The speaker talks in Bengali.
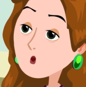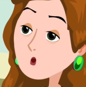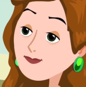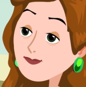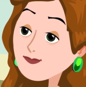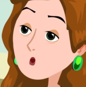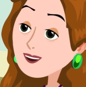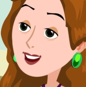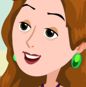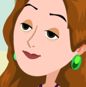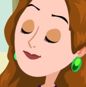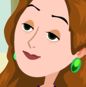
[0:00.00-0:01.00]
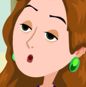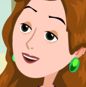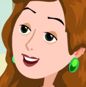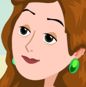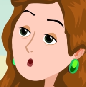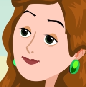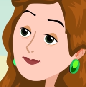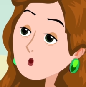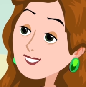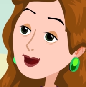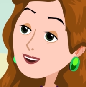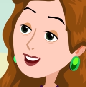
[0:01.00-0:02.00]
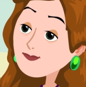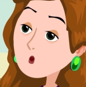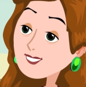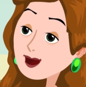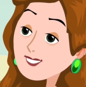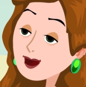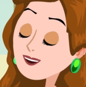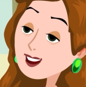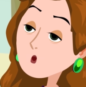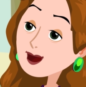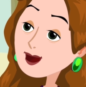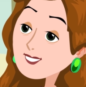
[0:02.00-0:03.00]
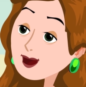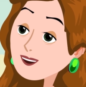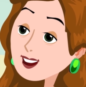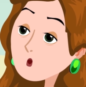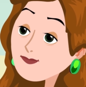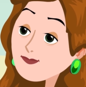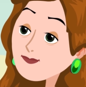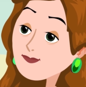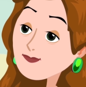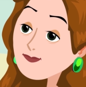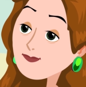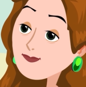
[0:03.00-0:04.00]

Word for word: ও তুমি যাই করো ওর সাথে বিয়ে তো আমারই হবে